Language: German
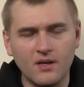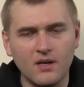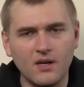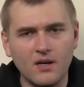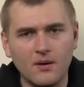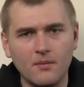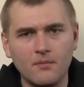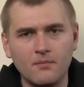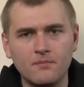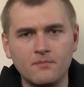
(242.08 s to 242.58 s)

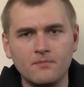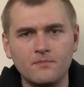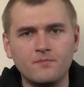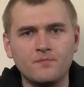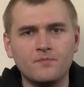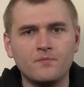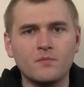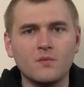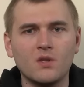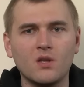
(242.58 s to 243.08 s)

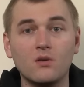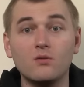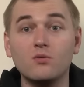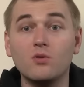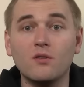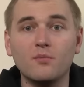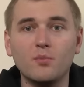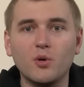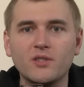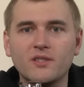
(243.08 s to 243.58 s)
ähm,
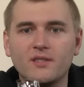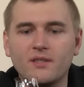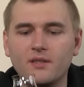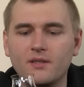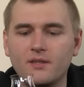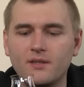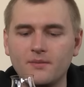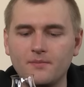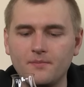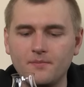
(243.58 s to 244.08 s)
nur auf
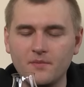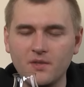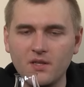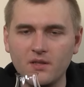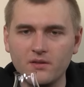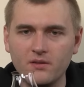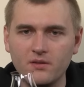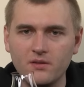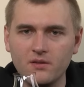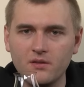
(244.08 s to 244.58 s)
Potstills.
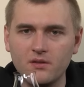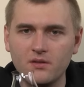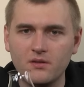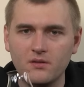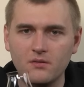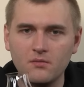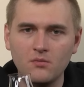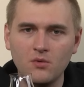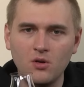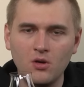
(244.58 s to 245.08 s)
Also es
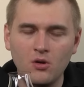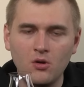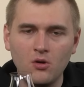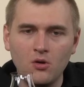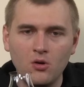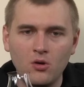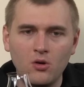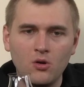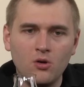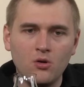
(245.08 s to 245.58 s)
ist
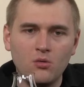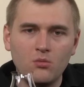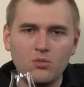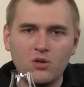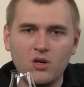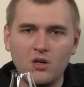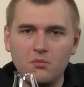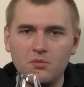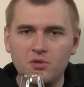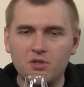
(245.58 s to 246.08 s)

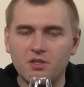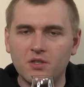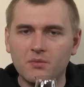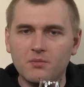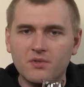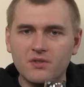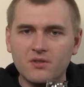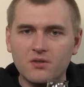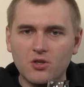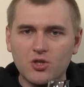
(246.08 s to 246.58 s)
kann mit
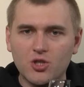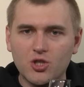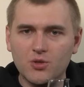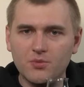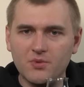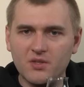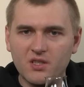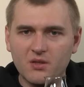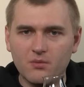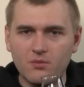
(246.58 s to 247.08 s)
jedem Scotch,
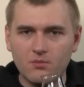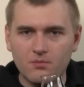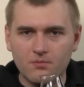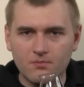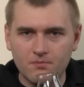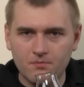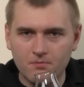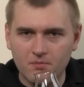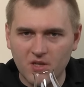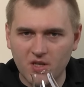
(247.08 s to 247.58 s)
mit jedem
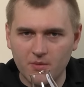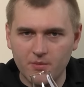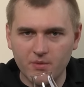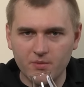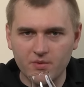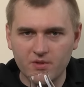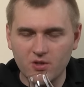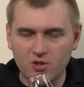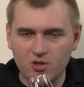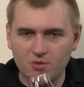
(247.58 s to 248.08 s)

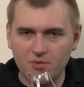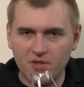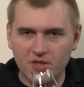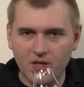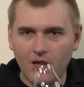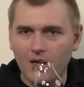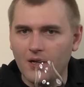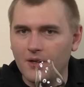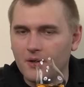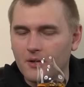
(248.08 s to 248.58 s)
Premium Scotch
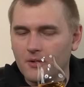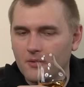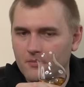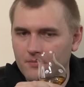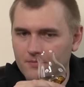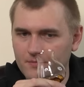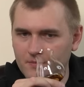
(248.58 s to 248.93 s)
mithalten.